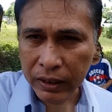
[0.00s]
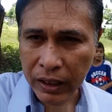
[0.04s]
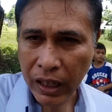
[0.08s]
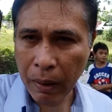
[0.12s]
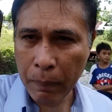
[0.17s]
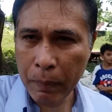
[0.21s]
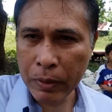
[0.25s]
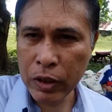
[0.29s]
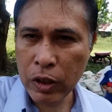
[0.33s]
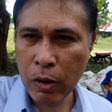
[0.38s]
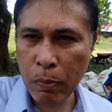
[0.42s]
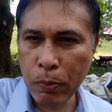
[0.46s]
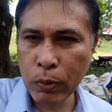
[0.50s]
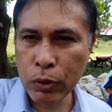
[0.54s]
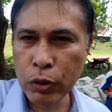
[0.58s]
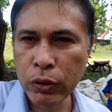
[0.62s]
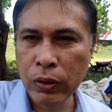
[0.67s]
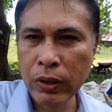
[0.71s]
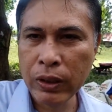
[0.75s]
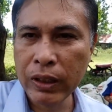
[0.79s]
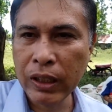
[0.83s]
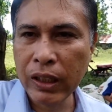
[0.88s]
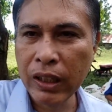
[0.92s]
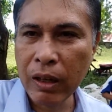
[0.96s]
salamat sa
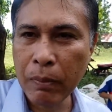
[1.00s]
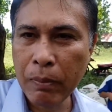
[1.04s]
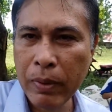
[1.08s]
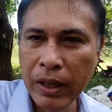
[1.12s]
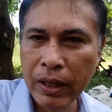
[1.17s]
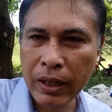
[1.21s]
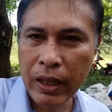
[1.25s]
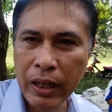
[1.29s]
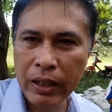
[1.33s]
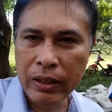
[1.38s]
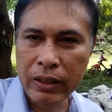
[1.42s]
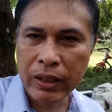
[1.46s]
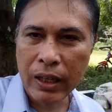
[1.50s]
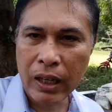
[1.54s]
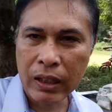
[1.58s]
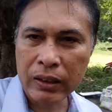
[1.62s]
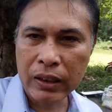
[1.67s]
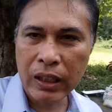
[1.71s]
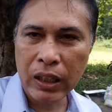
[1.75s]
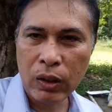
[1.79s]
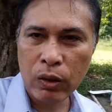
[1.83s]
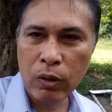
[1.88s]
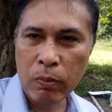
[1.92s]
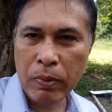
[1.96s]
opportunity na binigay sa
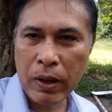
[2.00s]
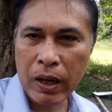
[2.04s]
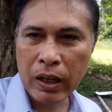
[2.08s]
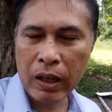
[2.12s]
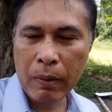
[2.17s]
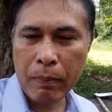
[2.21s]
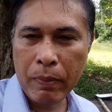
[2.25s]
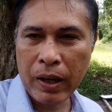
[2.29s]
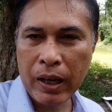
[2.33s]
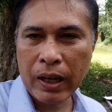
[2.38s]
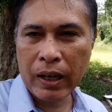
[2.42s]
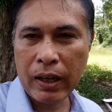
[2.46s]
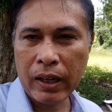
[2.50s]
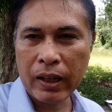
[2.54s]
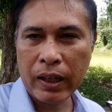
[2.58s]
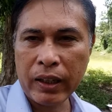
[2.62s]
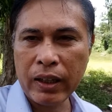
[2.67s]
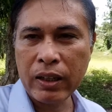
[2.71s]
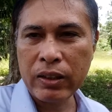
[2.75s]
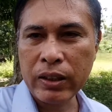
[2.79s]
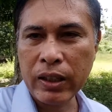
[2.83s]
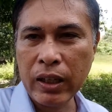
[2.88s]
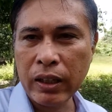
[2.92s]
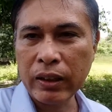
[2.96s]
atin upang ipangaral ang
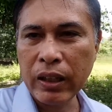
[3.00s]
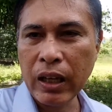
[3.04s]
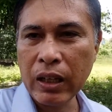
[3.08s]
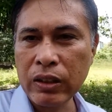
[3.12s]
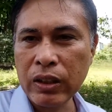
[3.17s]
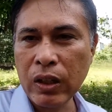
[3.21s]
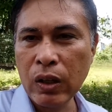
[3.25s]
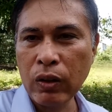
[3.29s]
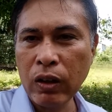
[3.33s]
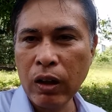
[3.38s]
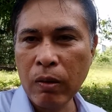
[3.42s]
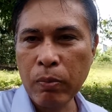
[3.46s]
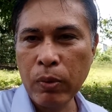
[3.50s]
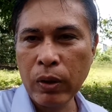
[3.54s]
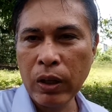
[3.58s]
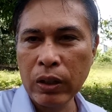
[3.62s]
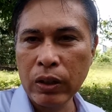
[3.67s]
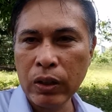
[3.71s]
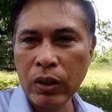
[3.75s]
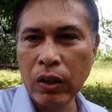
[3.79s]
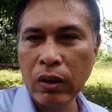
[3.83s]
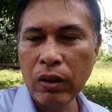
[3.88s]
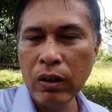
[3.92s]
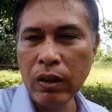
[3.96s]
kanyang salita sa lugar pong
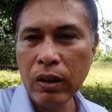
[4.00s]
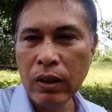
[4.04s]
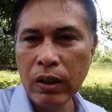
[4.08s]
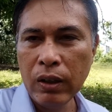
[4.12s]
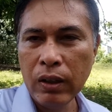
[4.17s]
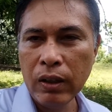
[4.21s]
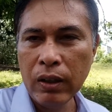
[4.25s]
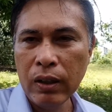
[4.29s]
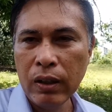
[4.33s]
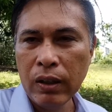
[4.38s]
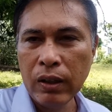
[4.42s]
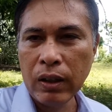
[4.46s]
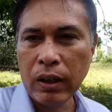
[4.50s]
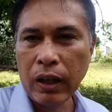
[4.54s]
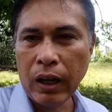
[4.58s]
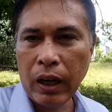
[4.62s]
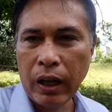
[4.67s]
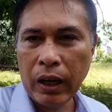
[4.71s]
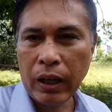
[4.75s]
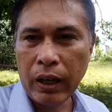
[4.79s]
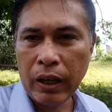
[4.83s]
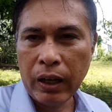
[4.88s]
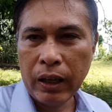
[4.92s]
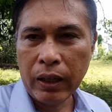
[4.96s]
ito.
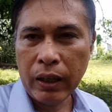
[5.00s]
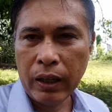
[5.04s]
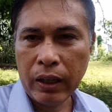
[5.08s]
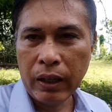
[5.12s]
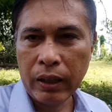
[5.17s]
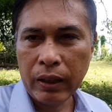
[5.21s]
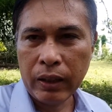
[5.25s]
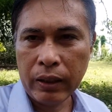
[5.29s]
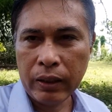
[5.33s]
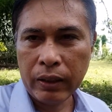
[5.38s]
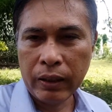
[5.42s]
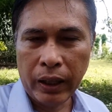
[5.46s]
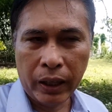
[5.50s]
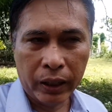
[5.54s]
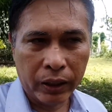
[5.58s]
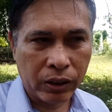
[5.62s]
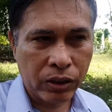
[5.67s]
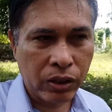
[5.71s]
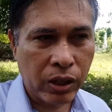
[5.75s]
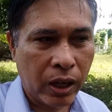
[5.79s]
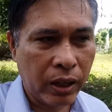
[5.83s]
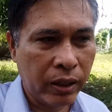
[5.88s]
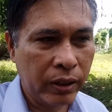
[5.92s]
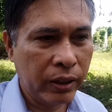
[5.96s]
Uh, next
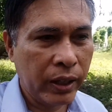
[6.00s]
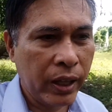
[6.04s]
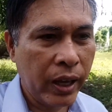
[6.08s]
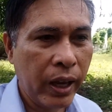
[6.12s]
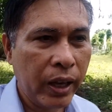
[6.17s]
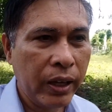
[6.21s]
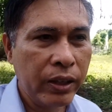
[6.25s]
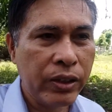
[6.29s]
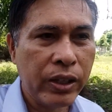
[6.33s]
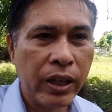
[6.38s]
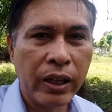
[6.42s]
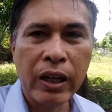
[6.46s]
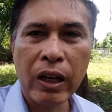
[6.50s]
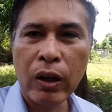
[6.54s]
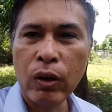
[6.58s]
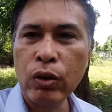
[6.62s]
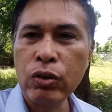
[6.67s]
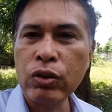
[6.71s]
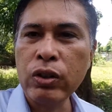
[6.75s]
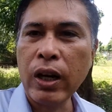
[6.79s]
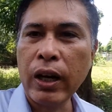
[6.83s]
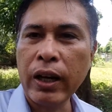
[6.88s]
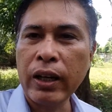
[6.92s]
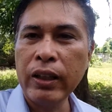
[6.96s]
Sunday, dyan ako
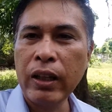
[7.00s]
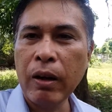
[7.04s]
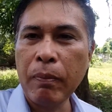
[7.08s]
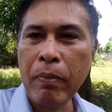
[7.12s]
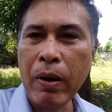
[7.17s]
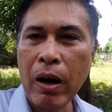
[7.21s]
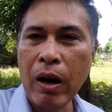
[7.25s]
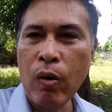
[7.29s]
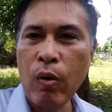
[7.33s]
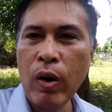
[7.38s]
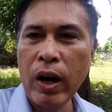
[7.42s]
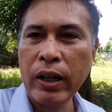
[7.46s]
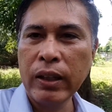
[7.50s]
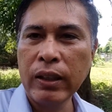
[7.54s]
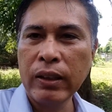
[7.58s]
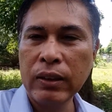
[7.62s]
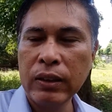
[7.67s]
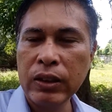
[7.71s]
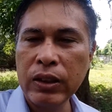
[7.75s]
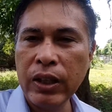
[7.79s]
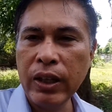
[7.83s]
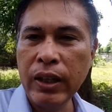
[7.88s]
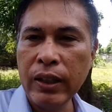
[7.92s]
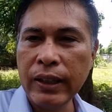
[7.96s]
sa Kidapawan
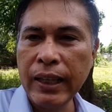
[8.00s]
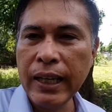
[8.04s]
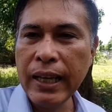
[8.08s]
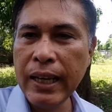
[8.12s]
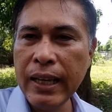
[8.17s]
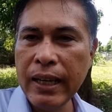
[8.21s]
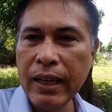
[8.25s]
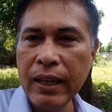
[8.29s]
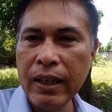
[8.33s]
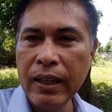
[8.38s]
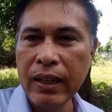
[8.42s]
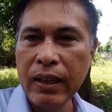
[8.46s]
City.